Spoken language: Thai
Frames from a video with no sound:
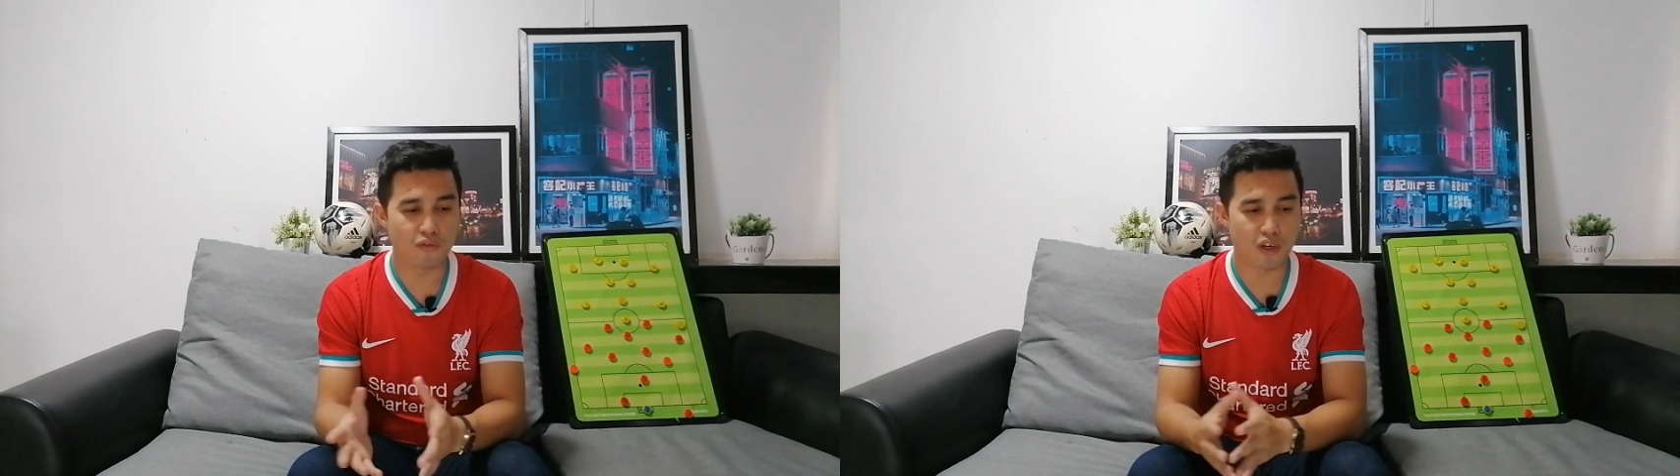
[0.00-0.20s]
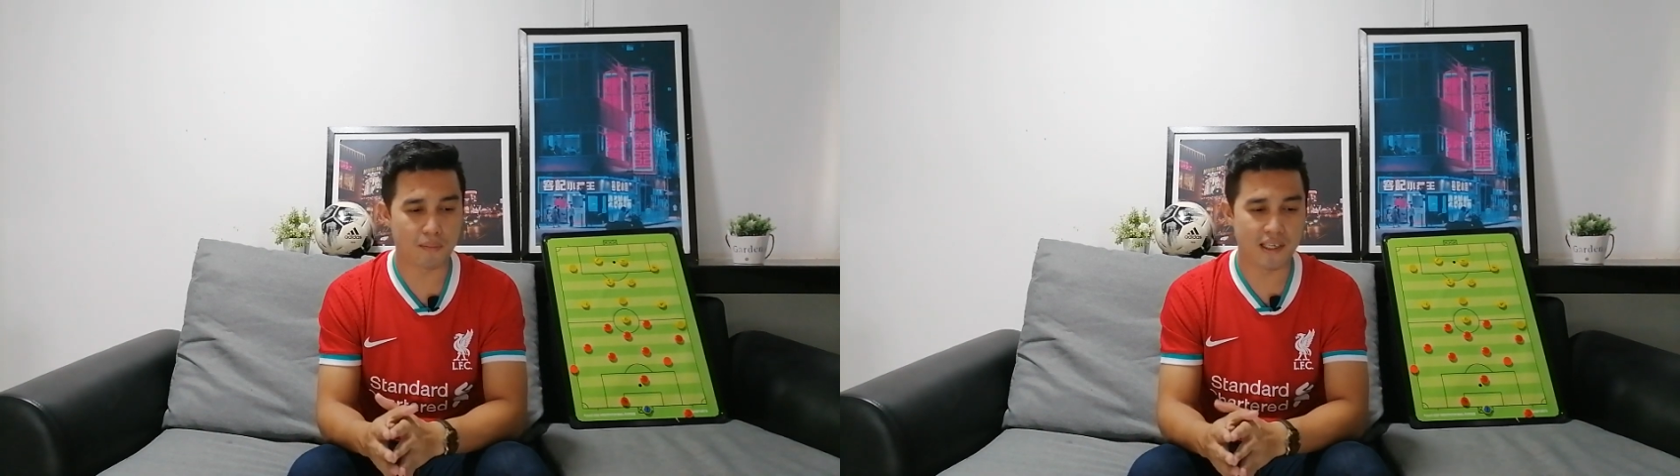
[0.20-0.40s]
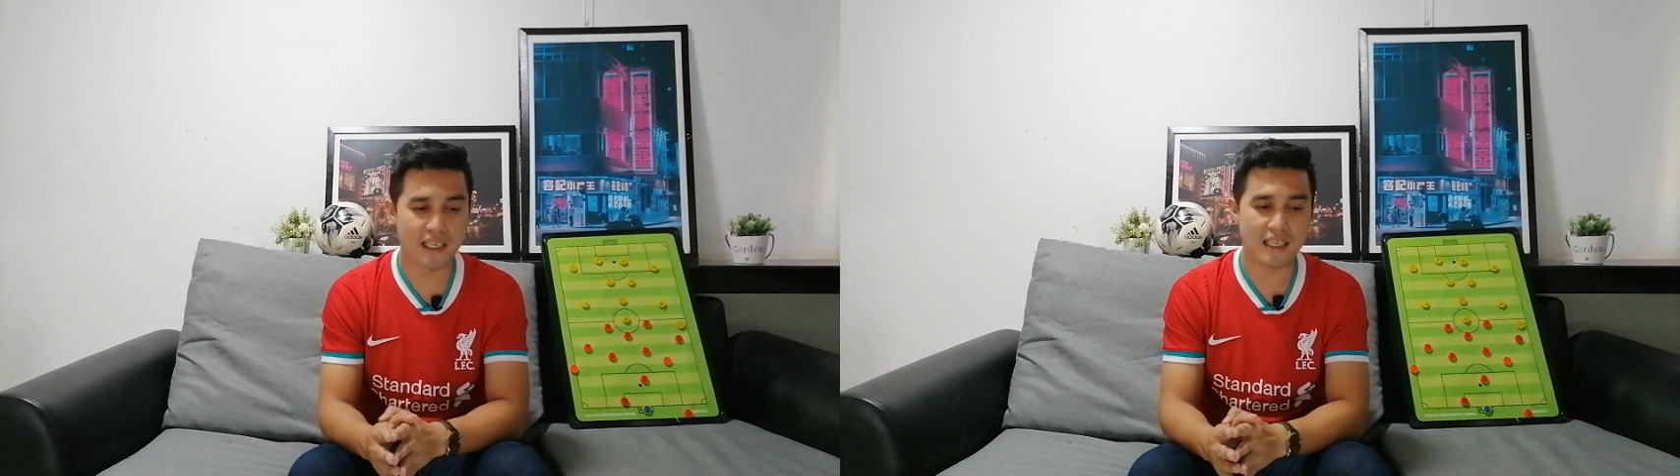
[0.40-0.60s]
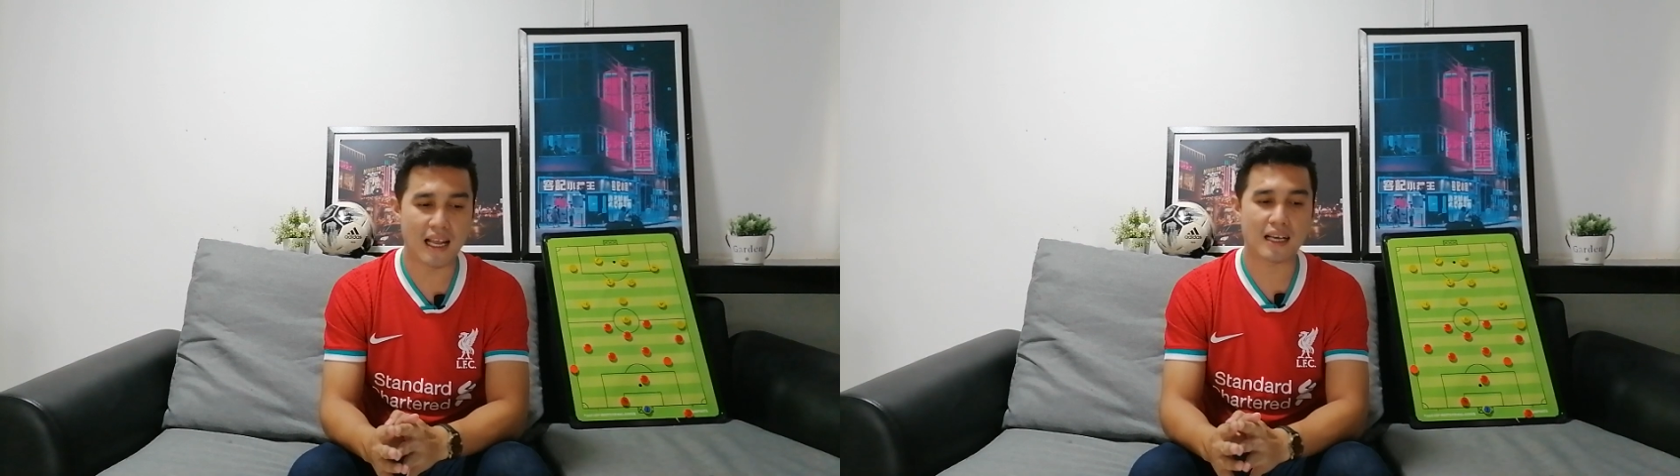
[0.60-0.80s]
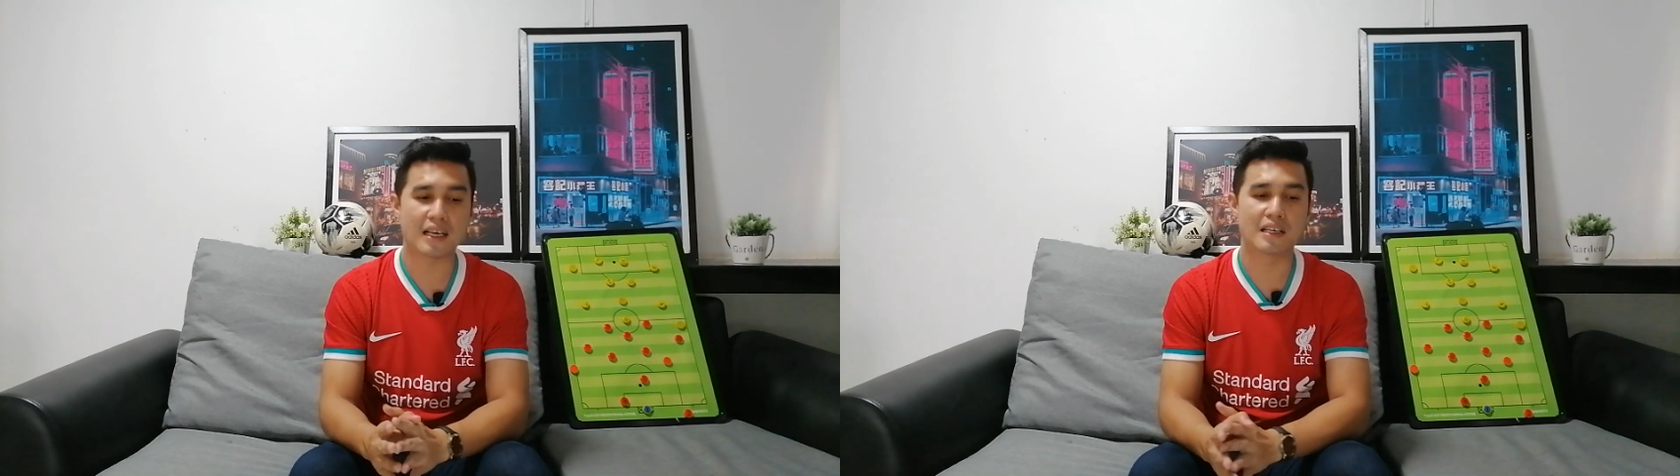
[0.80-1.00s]
ฟรองเมนดี้
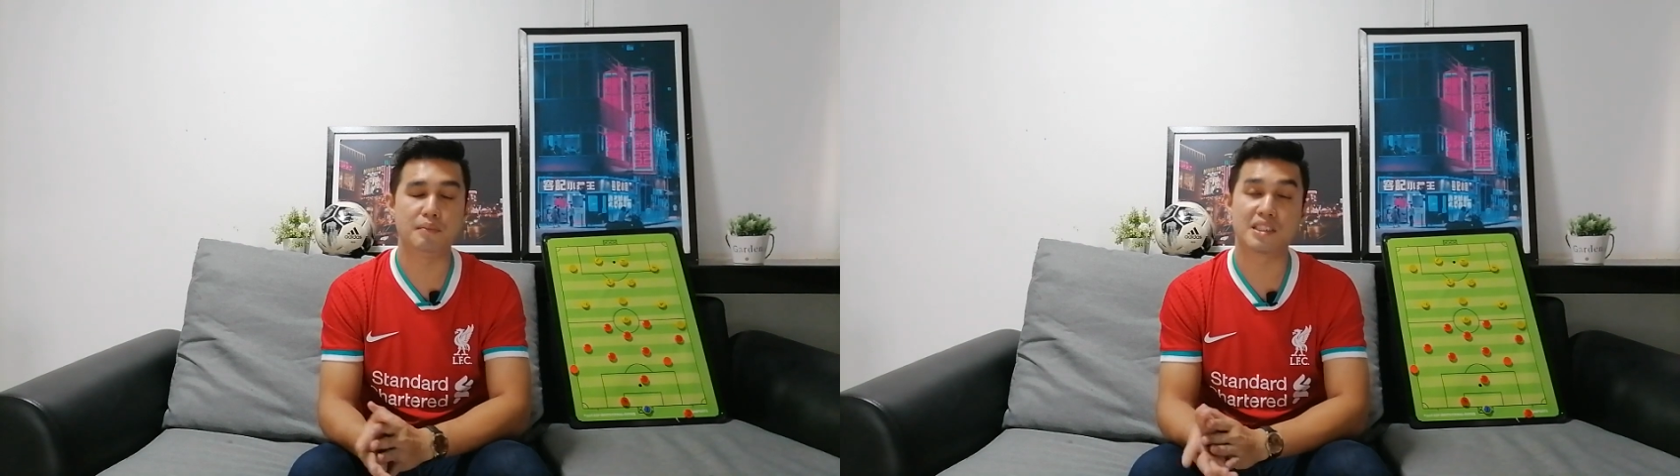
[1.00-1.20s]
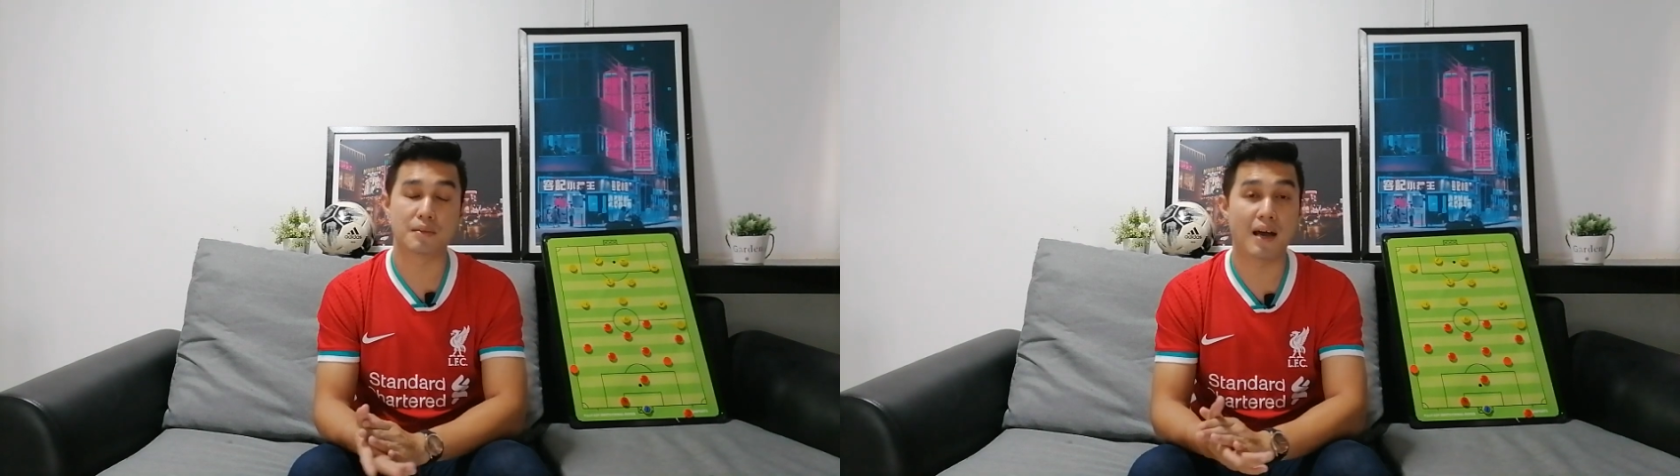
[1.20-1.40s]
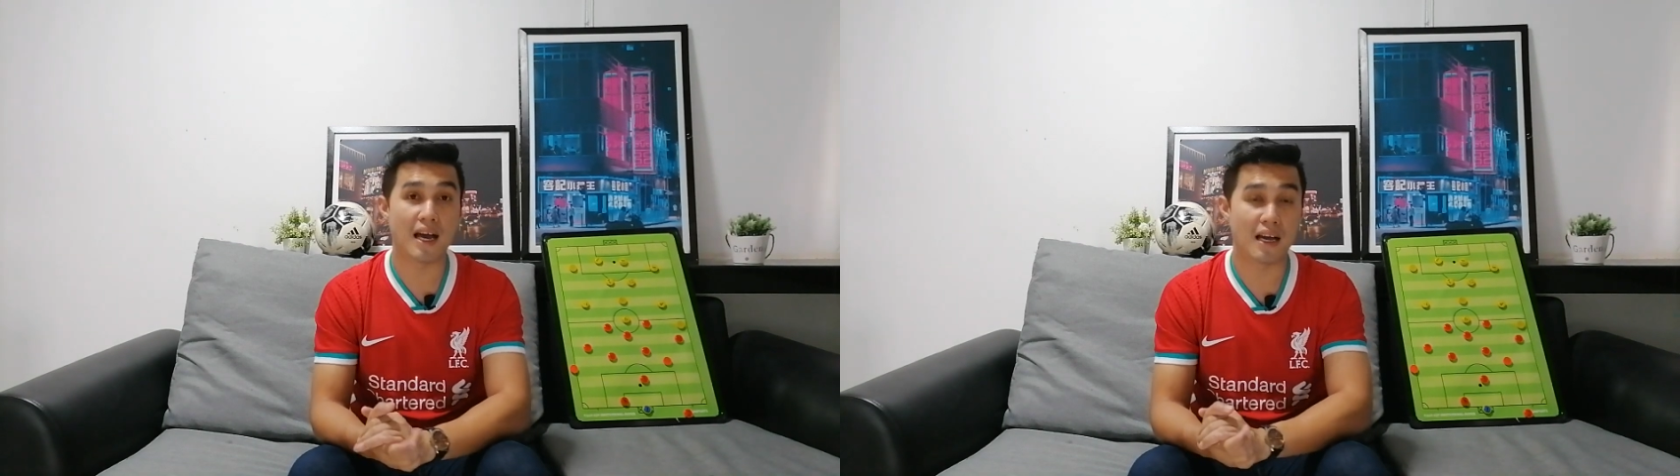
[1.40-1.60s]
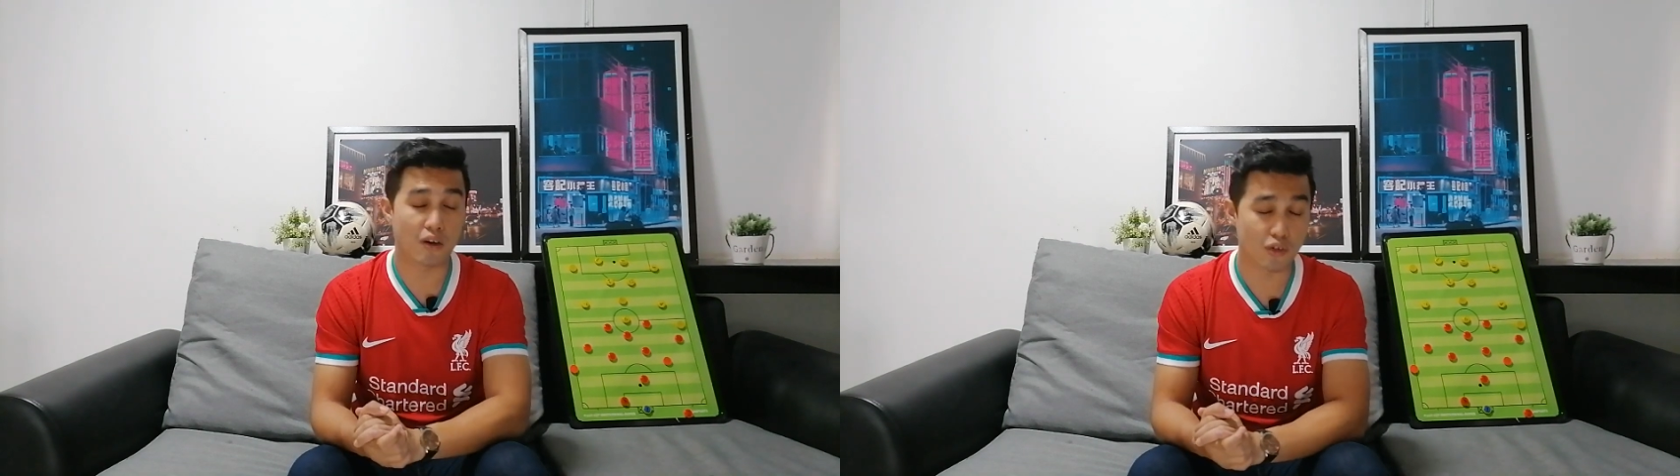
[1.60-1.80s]
และคาริมิเซมา